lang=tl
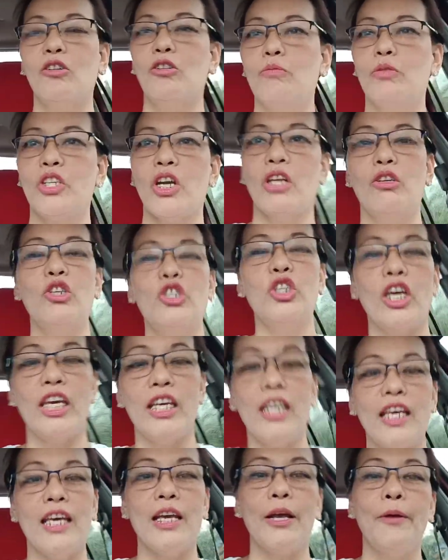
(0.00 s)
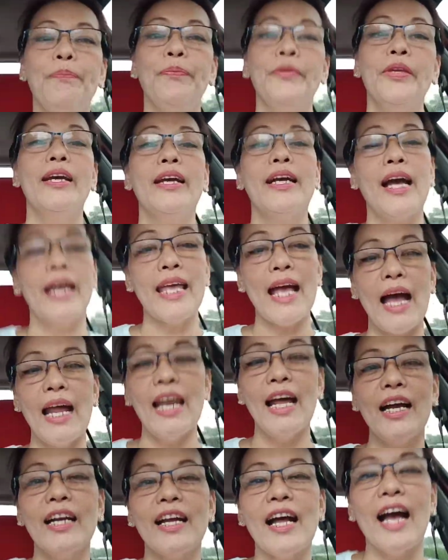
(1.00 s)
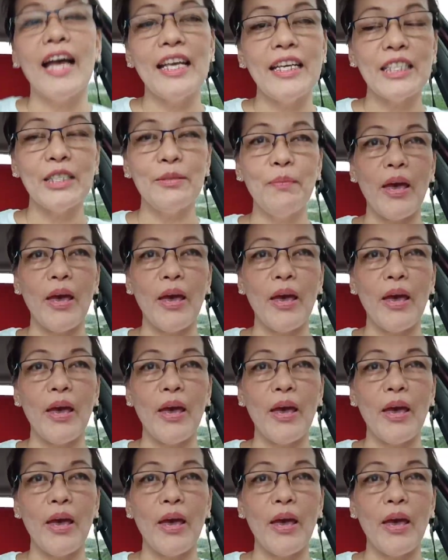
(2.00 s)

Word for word: oh, masyado shaky. Kaya lang guys,